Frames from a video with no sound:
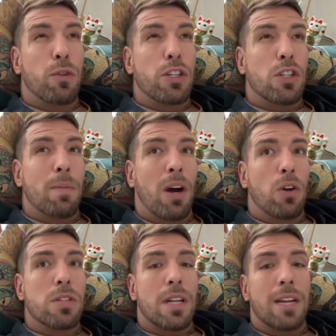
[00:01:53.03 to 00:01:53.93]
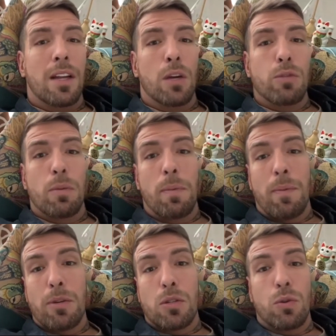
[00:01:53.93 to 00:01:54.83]
20 ghostwriterom,
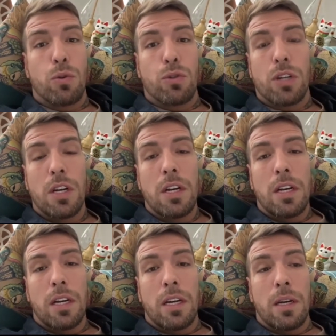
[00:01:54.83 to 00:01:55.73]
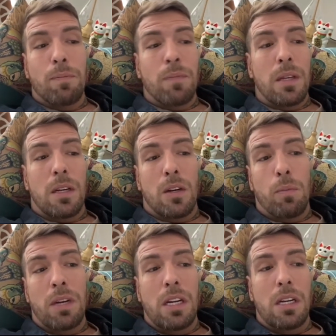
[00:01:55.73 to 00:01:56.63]
żeby po prostu już um,
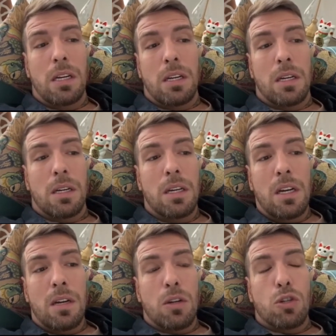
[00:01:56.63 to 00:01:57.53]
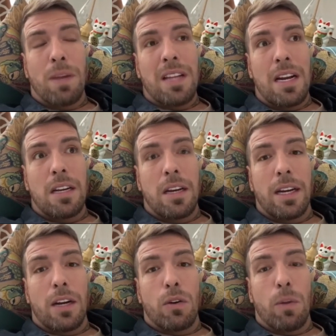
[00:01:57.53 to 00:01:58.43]
robili, e, już
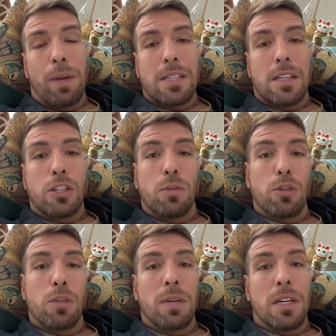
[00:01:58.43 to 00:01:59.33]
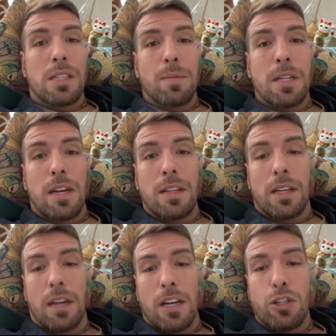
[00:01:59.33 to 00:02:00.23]
badali rynek europejski, gdzie możemy następne
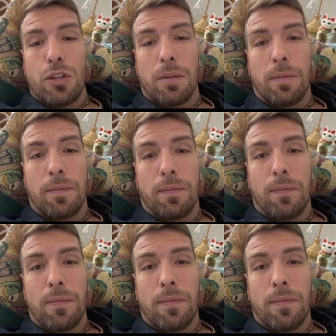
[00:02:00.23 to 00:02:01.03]
trendy kraść